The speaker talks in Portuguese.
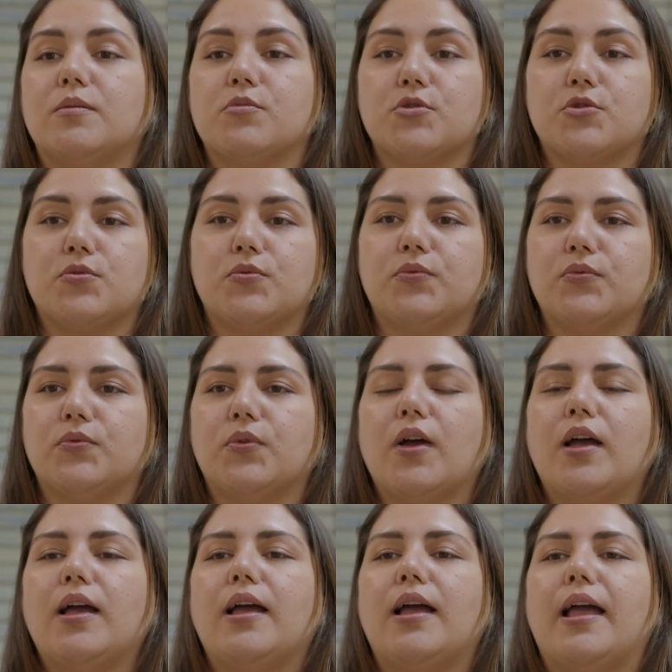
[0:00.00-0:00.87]
Tamo Junto
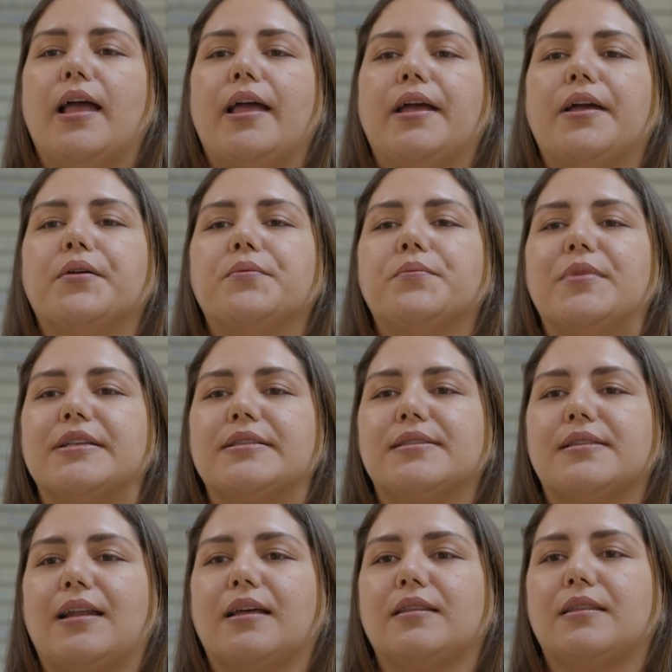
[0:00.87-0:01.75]
é uma
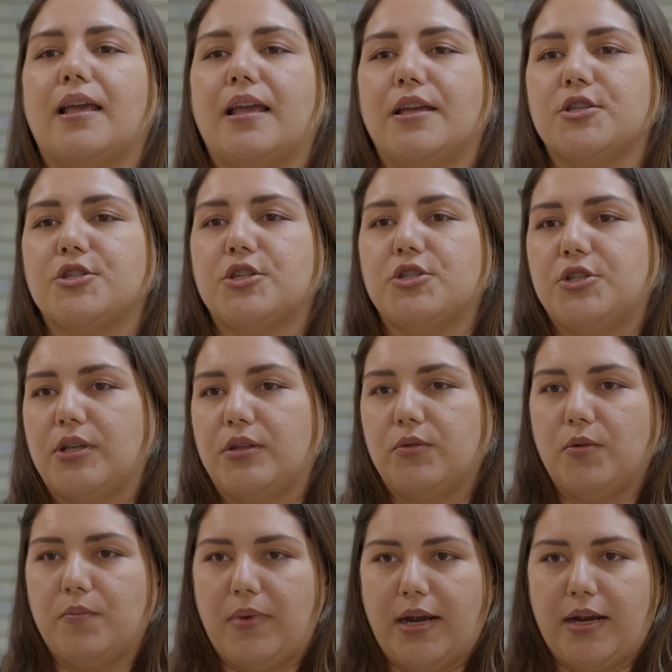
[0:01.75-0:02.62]
estratégia de
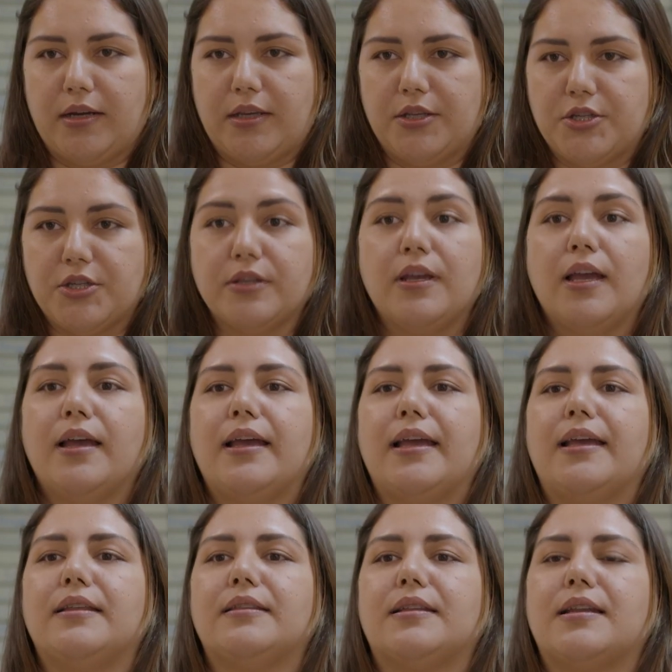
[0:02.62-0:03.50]
endomarketing
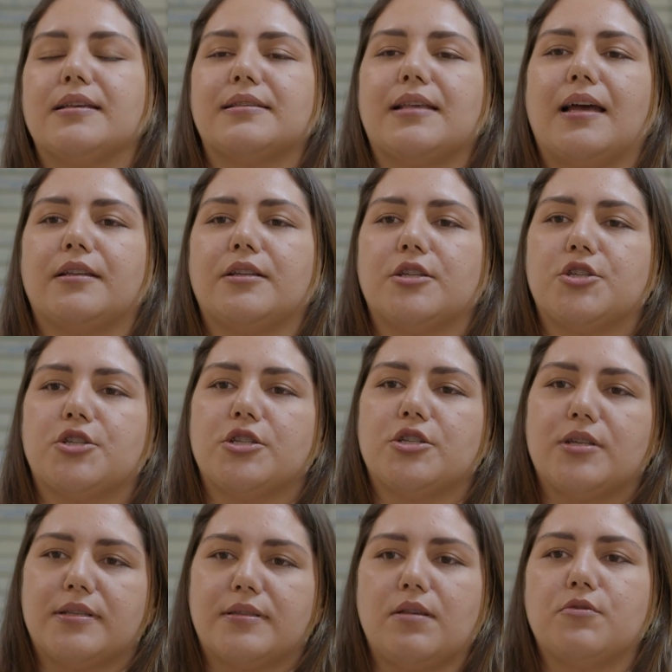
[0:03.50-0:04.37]
entre as áreas de
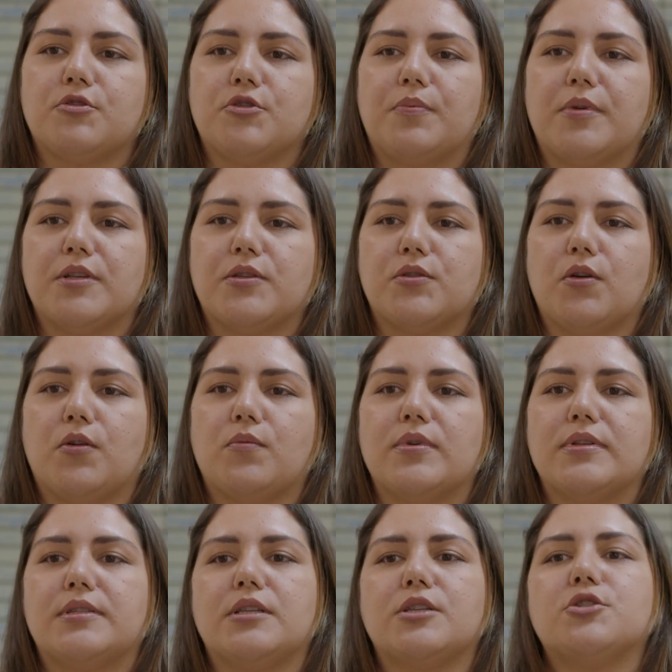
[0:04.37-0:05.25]
gestão de
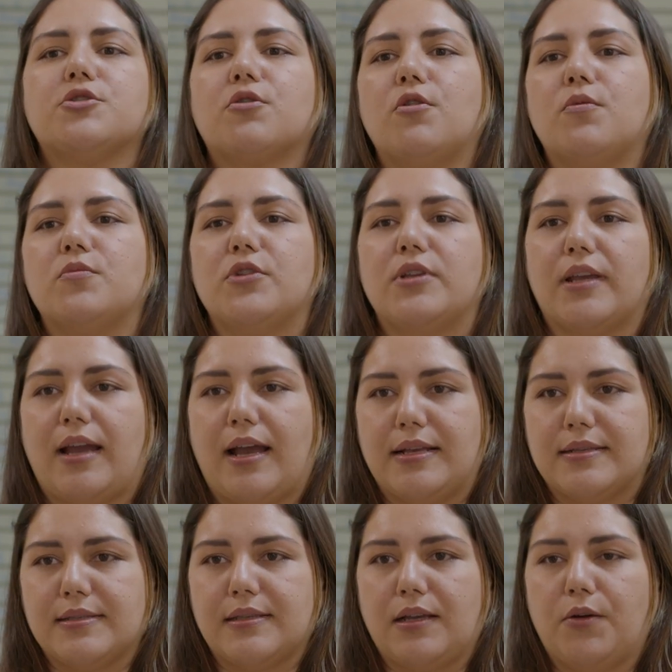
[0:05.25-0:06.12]
pessoas e de
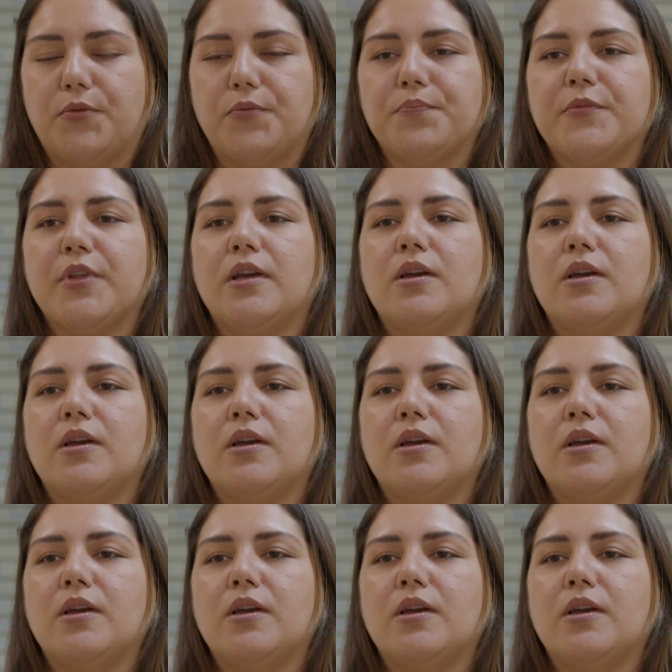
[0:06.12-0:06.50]
comunicação,